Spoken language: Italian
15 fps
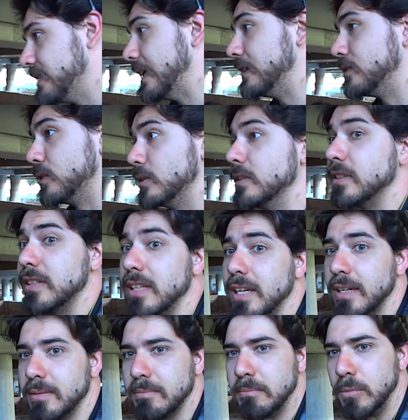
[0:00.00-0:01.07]

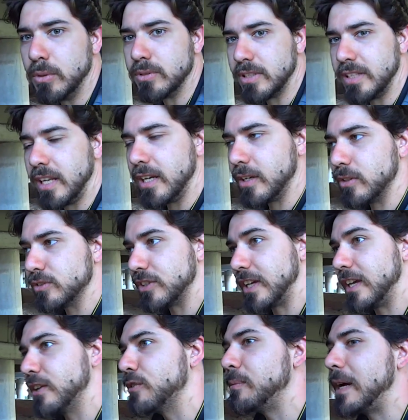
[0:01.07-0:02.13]
D'altronde molte delle cose
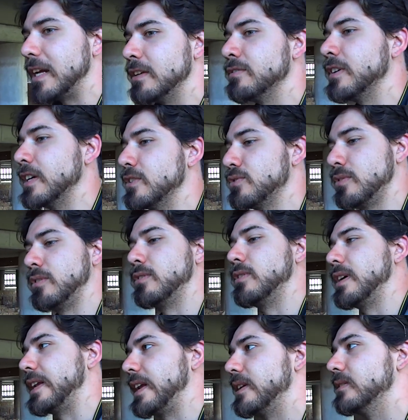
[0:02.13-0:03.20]
che i romani fecero
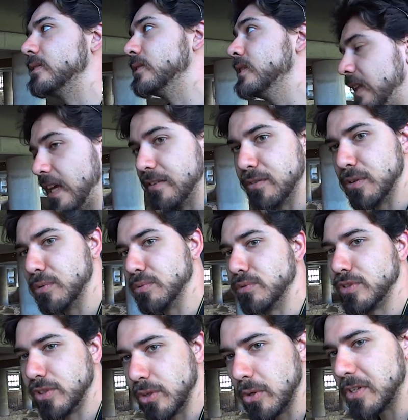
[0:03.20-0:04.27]
erano
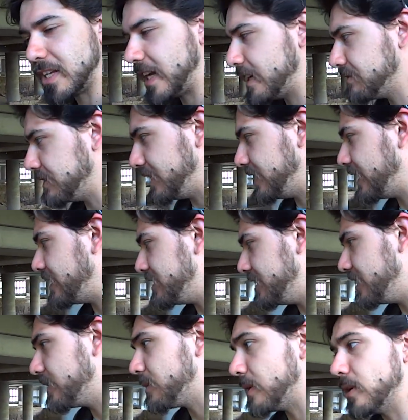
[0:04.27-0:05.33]
evoluzioni alla fine
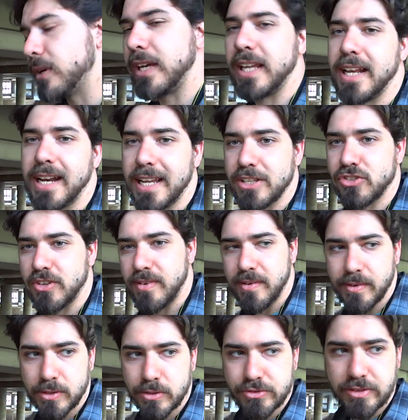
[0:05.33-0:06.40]
di quello che i greci
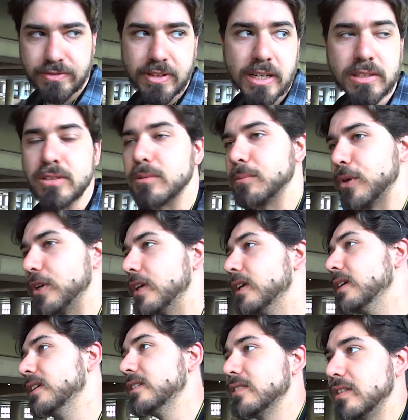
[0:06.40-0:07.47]
avevano già fatto. Poi
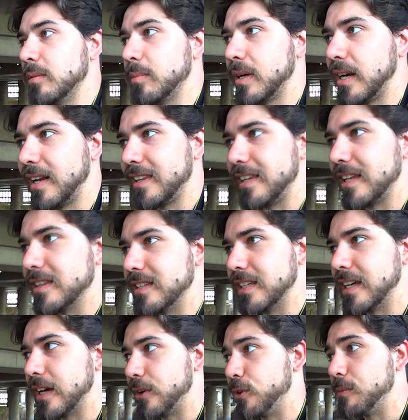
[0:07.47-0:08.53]
si parla di
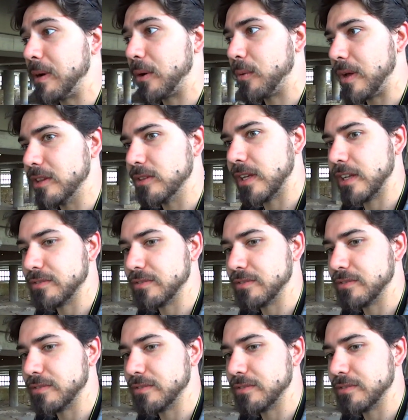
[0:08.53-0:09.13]
antica Roma quando alla